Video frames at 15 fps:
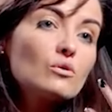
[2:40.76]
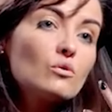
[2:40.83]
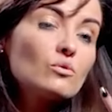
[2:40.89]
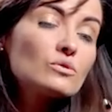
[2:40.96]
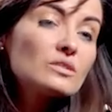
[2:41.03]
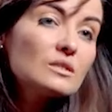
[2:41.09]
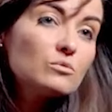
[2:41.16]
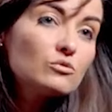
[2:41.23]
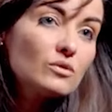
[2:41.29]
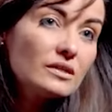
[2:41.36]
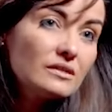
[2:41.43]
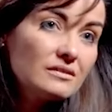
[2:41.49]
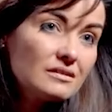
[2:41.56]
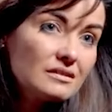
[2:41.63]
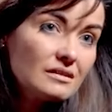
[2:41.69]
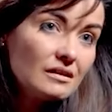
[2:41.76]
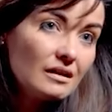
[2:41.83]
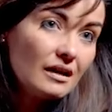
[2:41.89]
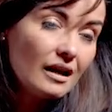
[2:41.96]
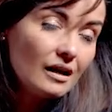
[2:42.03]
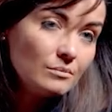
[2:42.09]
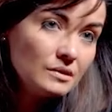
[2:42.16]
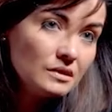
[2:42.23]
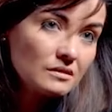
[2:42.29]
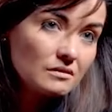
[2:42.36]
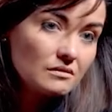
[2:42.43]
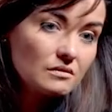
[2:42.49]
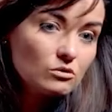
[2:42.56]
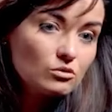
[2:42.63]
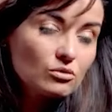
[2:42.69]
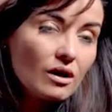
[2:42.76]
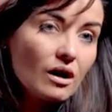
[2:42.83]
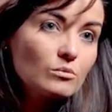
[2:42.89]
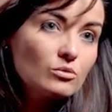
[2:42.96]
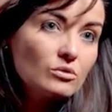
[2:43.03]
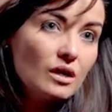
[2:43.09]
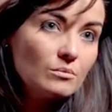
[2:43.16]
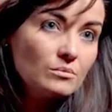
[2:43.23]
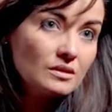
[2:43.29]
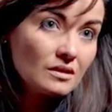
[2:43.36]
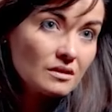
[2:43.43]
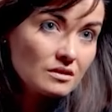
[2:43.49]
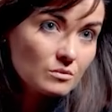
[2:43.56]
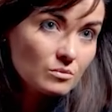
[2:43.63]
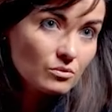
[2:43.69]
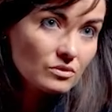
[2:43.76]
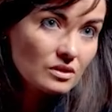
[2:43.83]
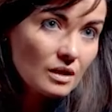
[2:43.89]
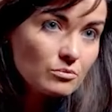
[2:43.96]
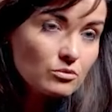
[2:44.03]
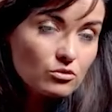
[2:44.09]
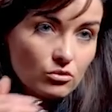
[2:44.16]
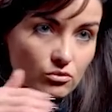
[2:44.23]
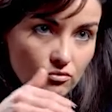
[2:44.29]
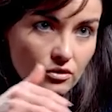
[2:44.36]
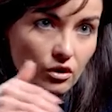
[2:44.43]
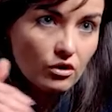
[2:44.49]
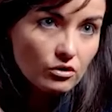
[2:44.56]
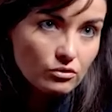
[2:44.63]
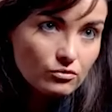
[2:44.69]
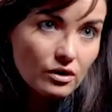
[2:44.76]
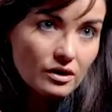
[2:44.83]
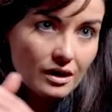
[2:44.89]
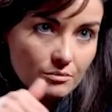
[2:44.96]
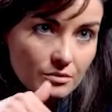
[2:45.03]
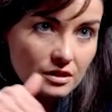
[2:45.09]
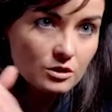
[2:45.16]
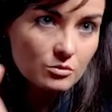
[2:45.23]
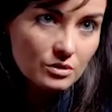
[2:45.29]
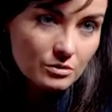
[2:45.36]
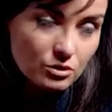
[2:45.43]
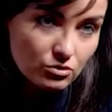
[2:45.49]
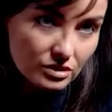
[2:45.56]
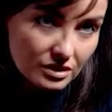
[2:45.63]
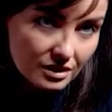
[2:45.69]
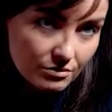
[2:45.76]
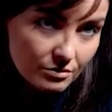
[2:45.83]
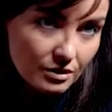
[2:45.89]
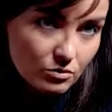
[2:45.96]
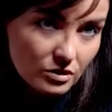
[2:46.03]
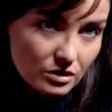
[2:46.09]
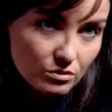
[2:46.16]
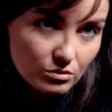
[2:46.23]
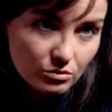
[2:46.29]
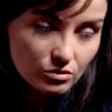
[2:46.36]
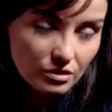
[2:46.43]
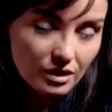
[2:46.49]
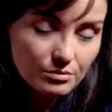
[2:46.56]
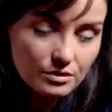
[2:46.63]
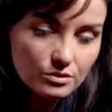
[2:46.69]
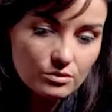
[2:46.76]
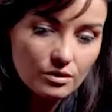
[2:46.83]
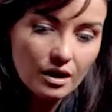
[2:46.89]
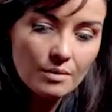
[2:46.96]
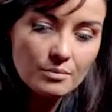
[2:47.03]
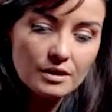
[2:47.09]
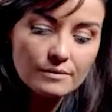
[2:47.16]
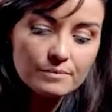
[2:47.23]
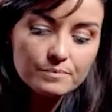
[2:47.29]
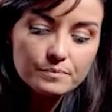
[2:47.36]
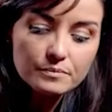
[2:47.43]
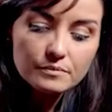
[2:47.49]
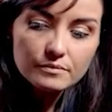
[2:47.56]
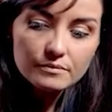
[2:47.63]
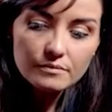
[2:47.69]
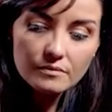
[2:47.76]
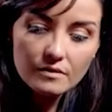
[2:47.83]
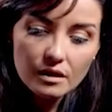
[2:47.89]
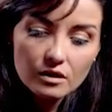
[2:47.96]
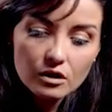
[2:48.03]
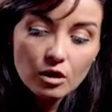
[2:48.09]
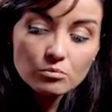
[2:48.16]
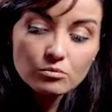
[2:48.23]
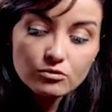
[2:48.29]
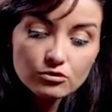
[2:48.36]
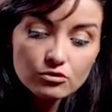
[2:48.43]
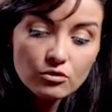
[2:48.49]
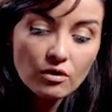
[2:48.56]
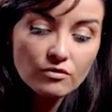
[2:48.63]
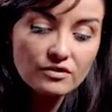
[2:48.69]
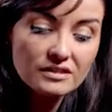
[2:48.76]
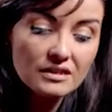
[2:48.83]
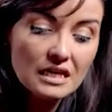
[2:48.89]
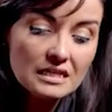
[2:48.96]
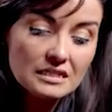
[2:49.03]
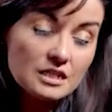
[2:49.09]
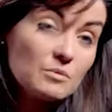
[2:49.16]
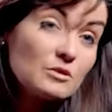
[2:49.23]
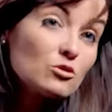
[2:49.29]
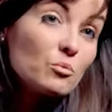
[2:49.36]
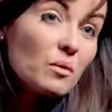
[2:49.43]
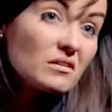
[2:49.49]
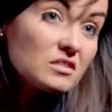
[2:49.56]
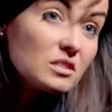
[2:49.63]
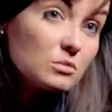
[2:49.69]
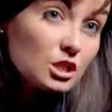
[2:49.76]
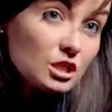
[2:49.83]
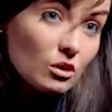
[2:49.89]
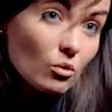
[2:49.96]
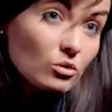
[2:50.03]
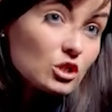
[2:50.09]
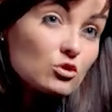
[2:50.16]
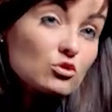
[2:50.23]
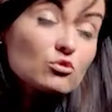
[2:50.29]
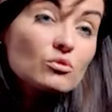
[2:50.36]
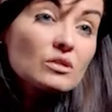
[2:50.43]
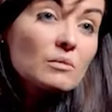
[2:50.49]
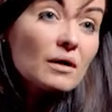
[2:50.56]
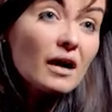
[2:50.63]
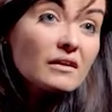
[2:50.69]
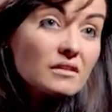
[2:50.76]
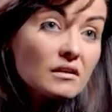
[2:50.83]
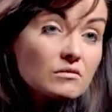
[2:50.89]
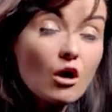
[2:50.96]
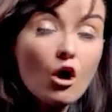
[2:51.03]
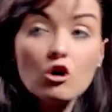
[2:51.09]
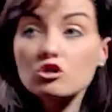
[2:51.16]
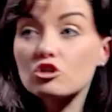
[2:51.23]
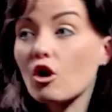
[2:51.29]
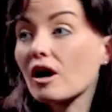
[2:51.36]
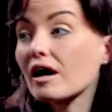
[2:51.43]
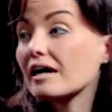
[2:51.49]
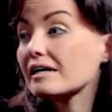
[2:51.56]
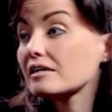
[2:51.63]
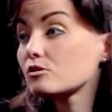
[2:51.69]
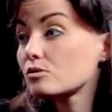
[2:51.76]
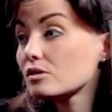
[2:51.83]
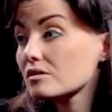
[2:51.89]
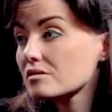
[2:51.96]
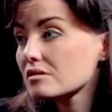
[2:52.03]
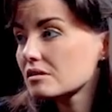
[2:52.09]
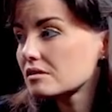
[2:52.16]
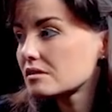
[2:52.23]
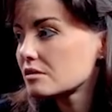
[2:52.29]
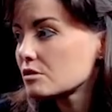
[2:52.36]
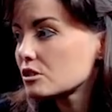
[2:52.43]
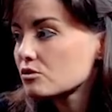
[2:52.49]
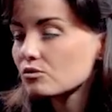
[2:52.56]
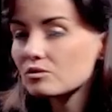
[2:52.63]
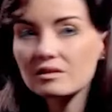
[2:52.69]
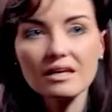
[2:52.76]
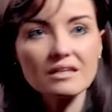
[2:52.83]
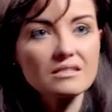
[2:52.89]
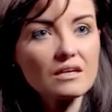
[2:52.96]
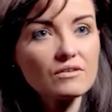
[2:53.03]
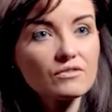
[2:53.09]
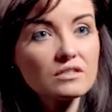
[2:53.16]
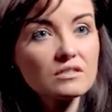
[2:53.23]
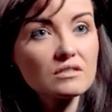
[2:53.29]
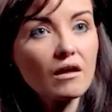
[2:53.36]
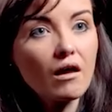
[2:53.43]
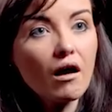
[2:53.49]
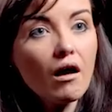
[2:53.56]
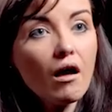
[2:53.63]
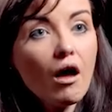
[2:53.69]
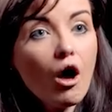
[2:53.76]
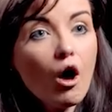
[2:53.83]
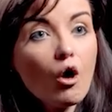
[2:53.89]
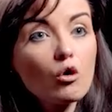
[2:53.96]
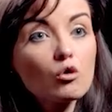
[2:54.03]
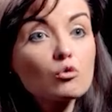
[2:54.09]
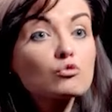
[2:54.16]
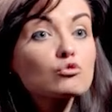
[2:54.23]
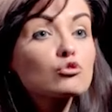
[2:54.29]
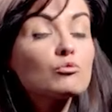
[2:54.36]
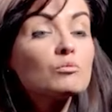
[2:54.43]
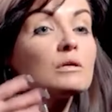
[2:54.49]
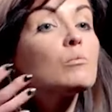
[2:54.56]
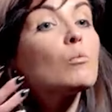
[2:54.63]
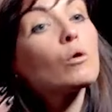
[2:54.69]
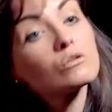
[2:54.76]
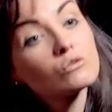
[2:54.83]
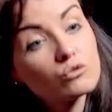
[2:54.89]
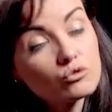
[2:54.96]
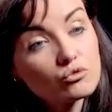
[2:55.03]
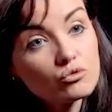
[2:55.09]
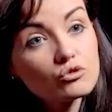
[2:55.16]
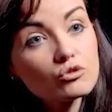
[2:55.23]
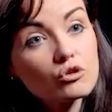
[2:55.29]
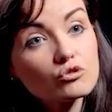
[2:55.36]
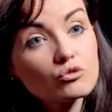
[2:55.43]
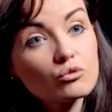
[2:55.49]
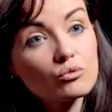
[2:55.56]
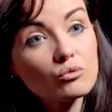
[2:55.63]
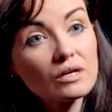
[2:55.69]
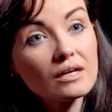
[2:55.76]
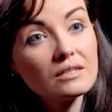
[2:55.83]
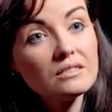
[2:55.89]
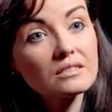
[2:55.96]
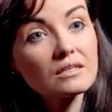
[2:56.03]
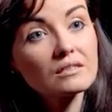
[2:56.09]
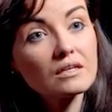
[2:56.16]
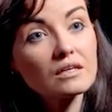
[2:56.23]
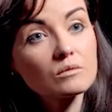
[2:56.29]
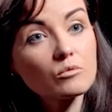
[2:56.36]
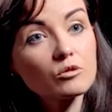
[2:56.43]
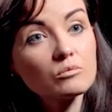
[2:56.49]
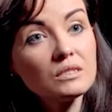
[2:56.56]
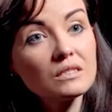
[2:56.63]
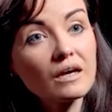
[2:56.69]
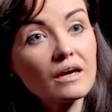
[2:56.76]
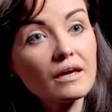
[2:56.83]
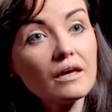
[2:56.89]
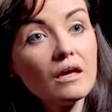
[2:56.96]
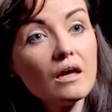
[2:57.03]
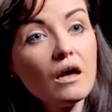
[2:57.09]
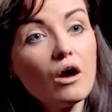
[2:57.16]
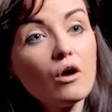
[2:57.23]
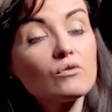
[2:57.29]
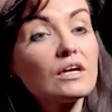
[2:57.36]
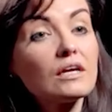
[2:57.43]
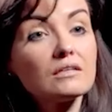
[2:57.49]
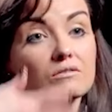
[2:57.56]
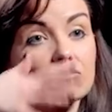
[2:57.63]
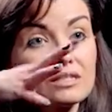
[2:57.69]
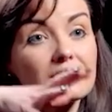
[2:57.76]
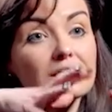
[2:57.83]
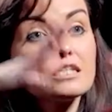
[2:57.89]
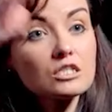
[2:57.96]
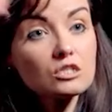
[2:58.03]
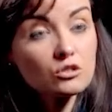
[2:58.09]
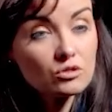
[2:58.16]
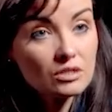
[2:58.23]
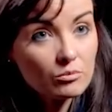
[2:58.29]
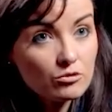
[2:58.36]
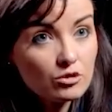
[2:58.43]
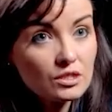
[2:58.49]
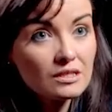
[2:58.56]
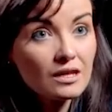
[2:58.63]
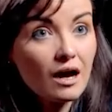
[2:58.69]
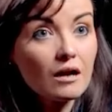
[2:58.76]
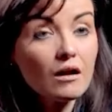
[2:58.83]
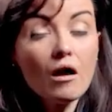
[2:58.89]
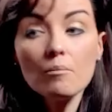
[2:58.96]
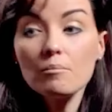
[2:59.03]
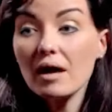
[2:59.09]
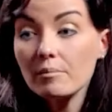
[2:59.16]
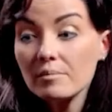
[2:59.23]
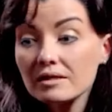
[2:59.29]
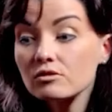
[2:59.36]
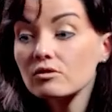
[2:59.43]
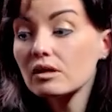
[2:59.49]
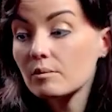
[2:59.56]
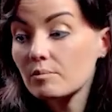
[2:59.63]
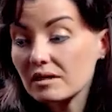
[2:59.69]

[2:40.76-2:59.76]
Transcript: conceptualiser la mine durable ou la mine responsable, parce que, encore une fois, la mine responsable est une émanuation de la mine durable, comme plutôt en fait des espèces de principes généraux, des choses qu'on aimerait atteindre, genre réduire ses émissions de gaz à effet de serre, euh, consommer moins de ressources lorsque l'on réalise un traitement de minerais. Vous euh, ouais, bah, c'est des choses un peu générales. Permettre la